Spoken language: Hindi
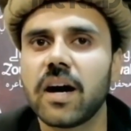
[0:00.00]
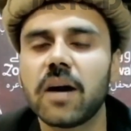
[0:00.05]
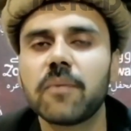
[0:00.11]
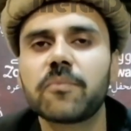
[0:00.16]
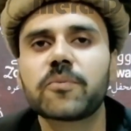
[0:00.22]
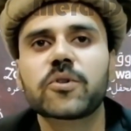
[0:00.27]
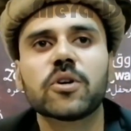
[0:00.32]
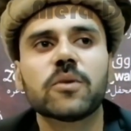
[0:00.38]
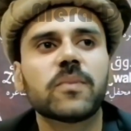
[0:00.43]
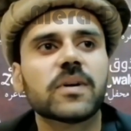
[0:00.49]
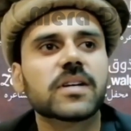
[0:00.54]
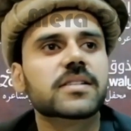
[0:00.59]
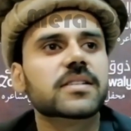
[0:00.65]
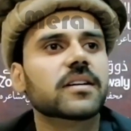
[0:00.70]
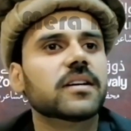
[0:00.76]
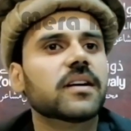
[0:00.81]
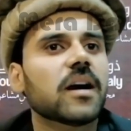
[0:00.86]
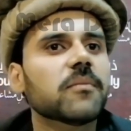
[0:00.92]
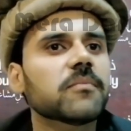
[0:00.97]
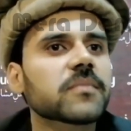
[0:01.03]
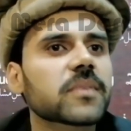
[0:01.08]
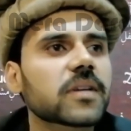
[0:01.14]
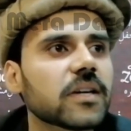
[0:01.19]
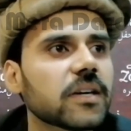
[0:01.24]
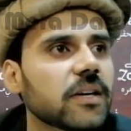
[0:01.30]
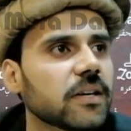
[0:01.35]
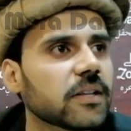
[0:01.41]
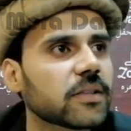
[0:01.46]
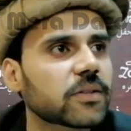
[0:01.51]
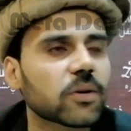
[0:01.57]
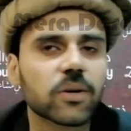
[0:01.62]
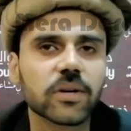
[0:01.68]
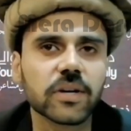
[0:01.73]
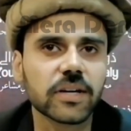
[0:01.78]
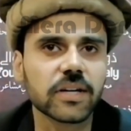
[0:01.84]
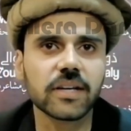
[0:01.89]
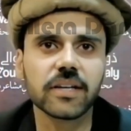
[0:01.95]
अब तो बस गम की ही
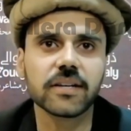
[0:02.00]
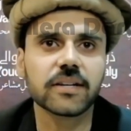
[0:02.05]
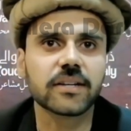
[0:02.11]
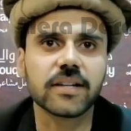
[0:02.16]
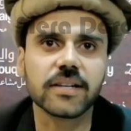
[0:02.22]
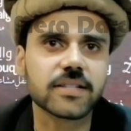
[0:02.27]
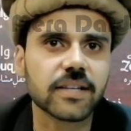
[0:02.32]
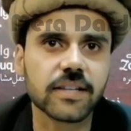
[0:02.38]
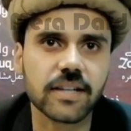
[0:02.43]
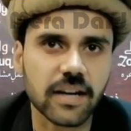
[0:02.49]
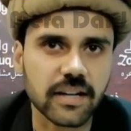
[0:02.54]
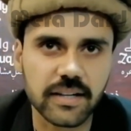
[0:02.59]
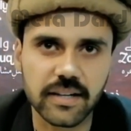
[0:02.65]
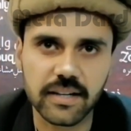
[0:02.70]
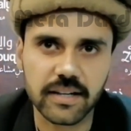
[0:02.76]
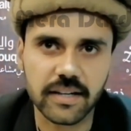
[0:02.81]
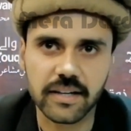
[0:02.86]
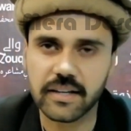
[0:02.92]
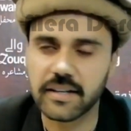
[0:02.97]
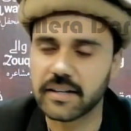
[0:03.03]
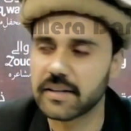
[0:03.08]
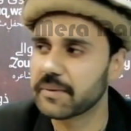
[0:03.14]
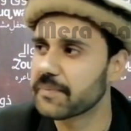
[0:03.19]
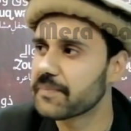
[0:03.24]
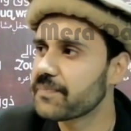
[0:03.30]
तोकीर नजर आने लगी